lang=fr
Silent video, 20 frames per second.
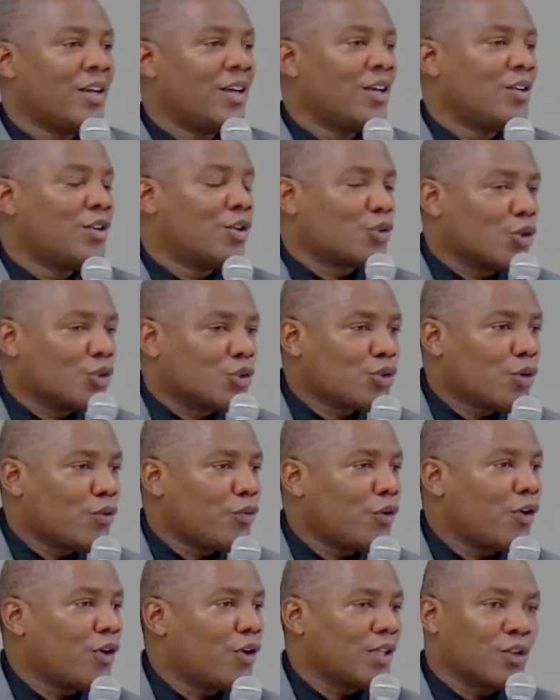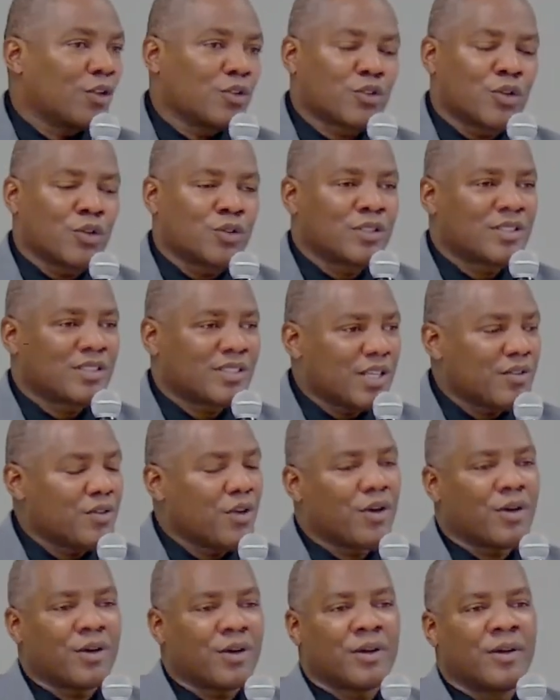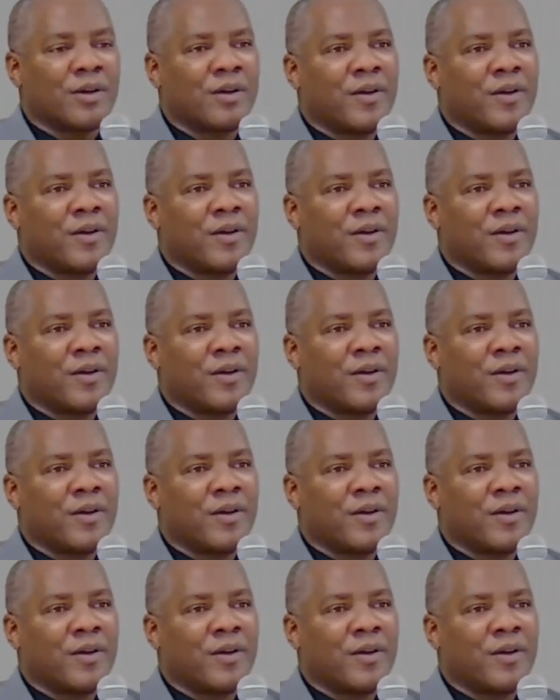notre sauveur et notre Seigneur